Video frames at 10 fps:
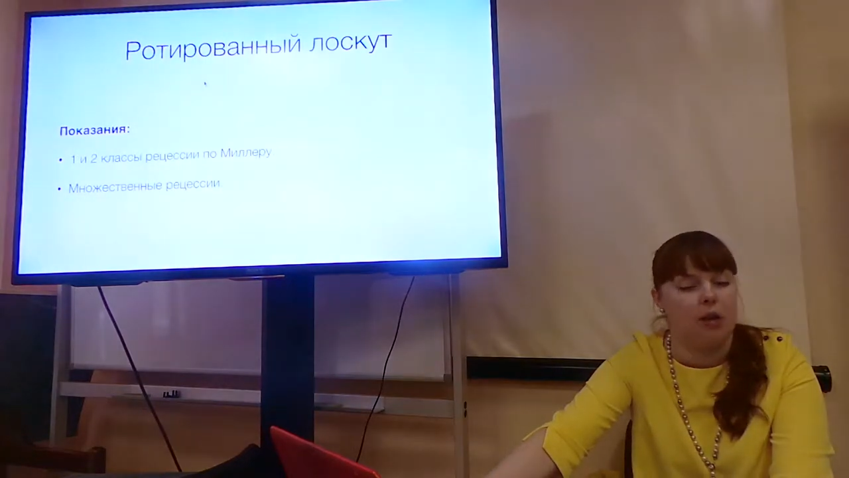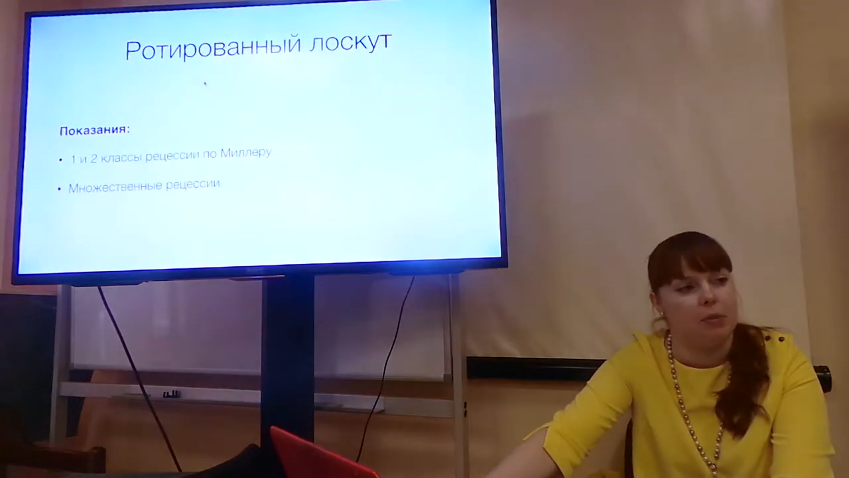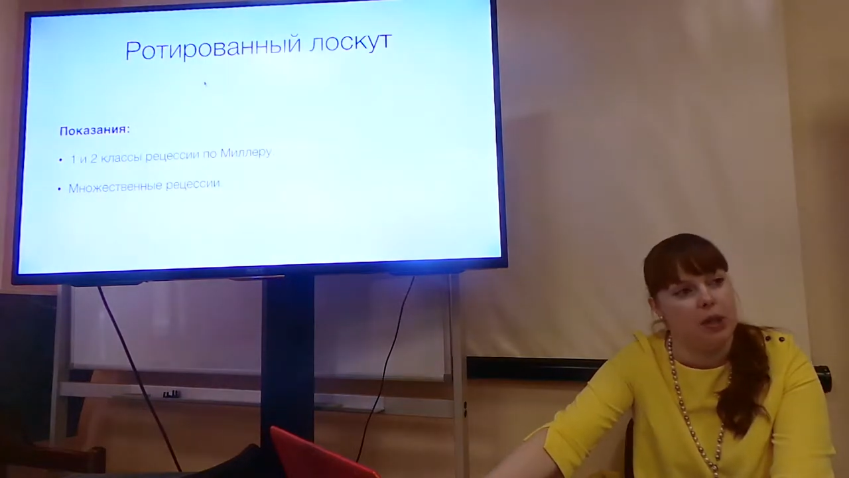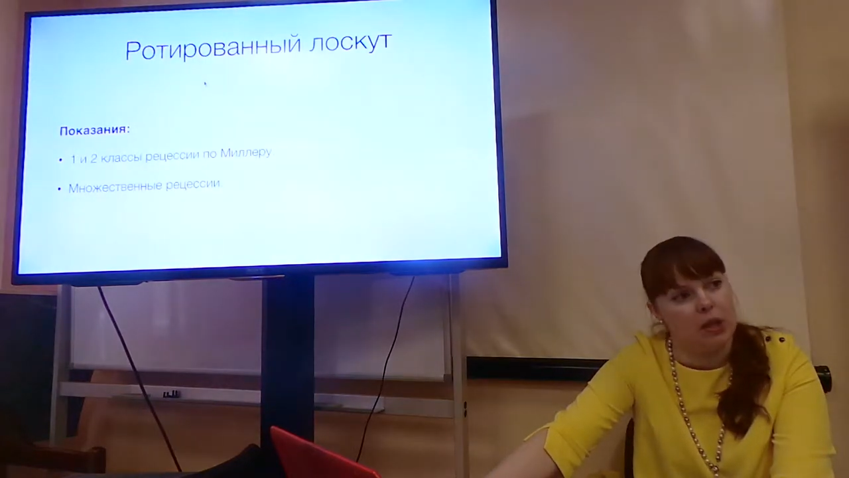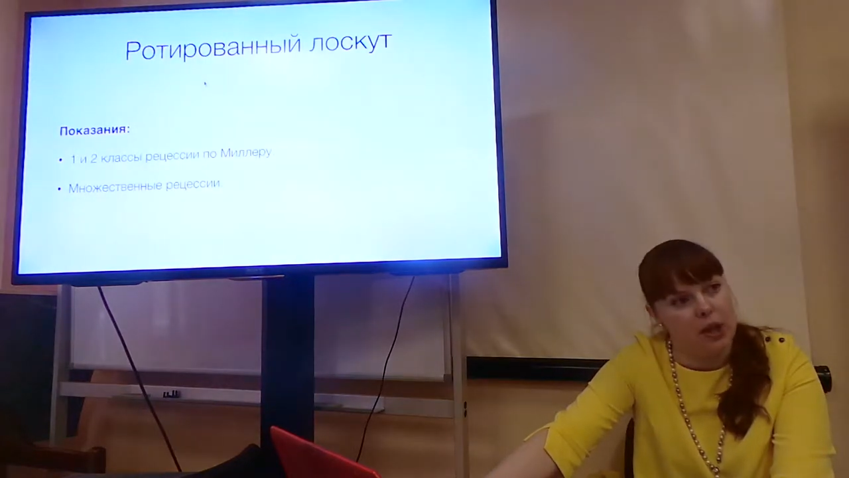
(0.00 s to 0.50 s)

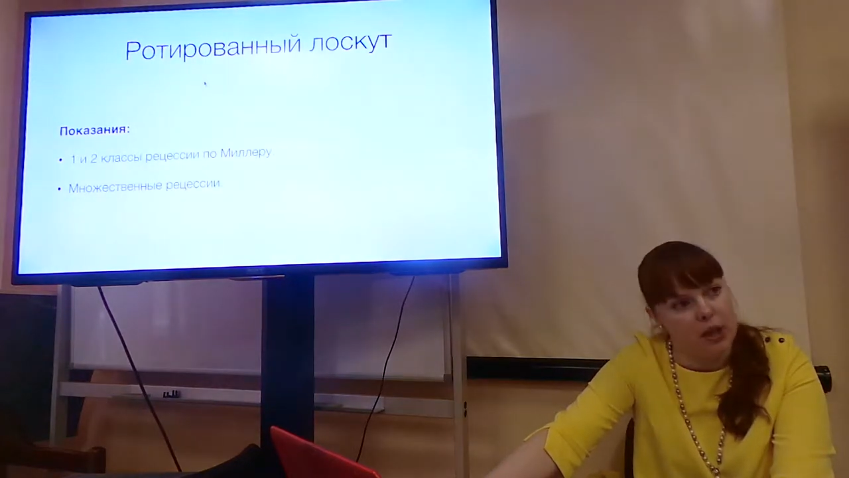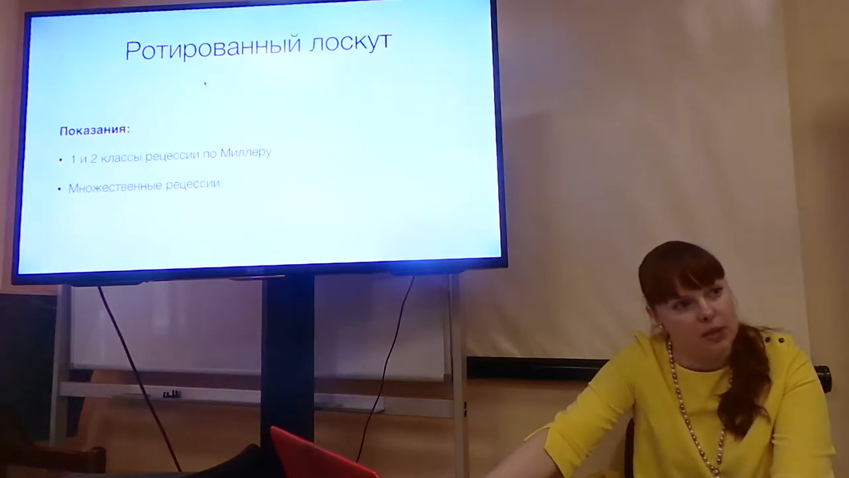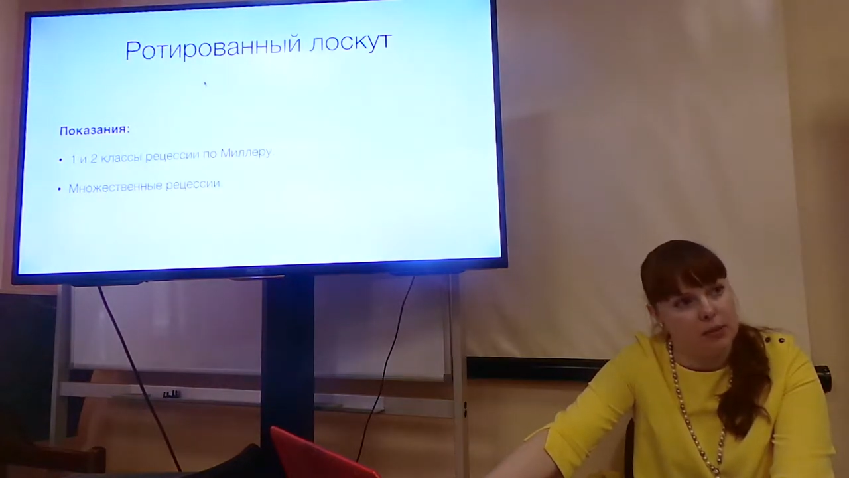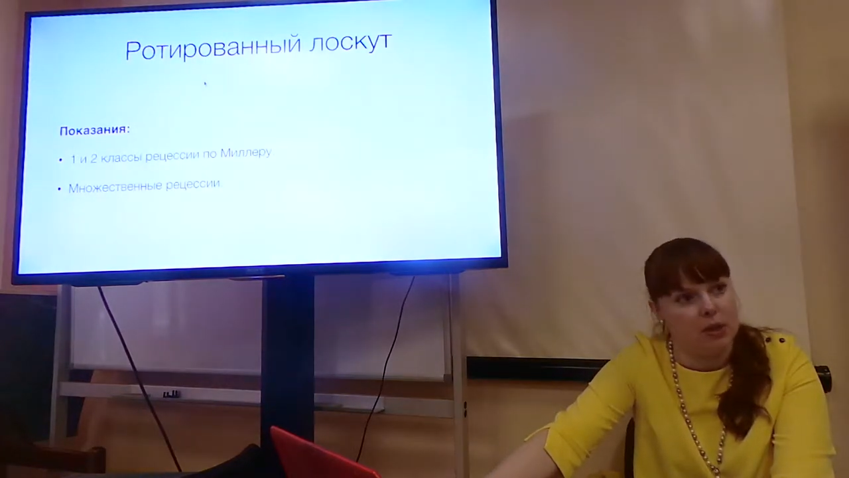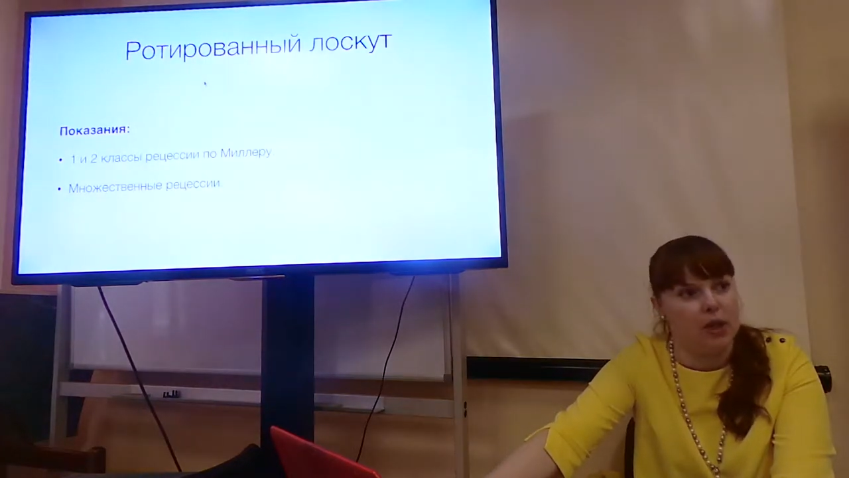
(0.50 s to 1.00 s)
при
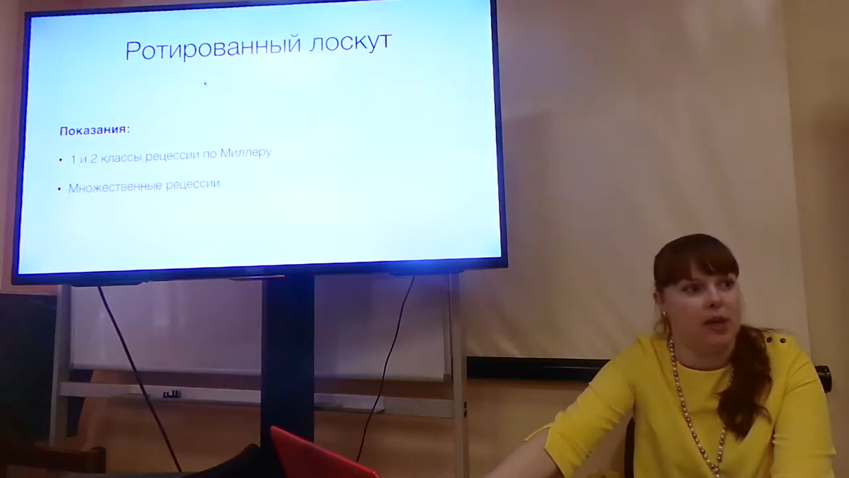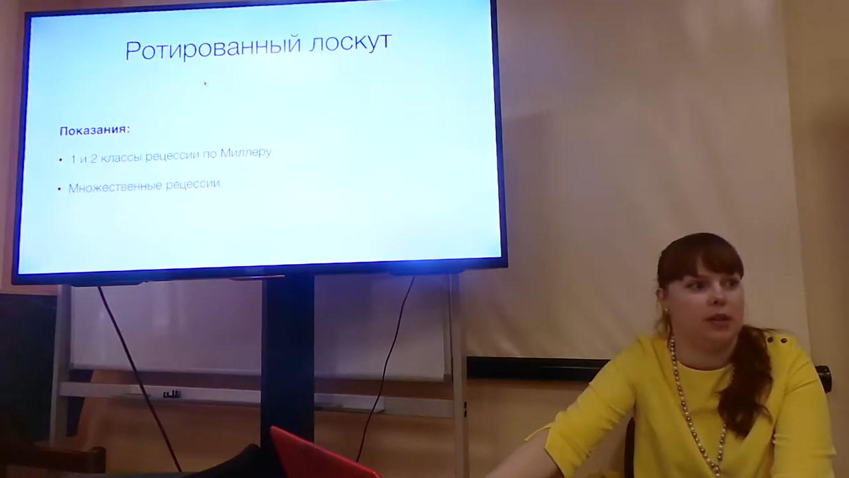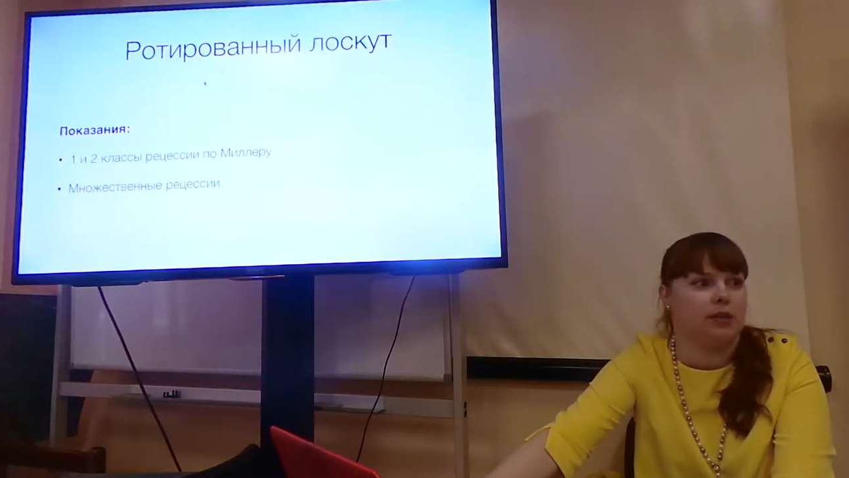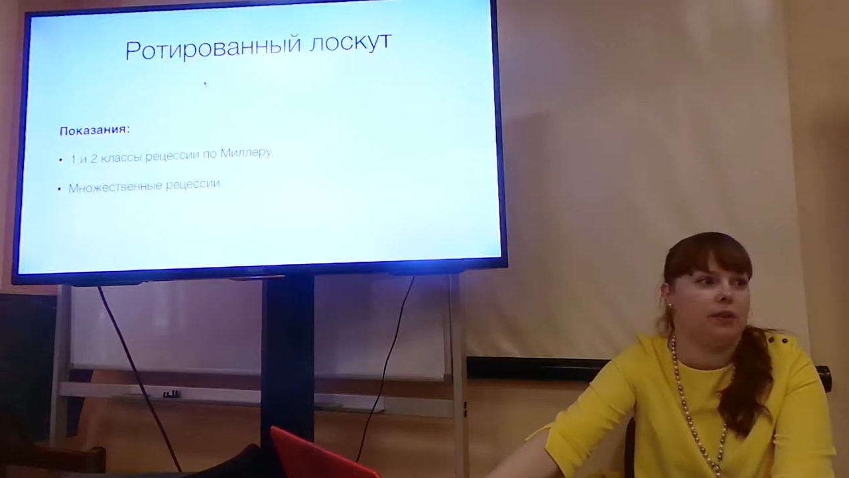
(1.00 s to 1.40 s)
третьем классе,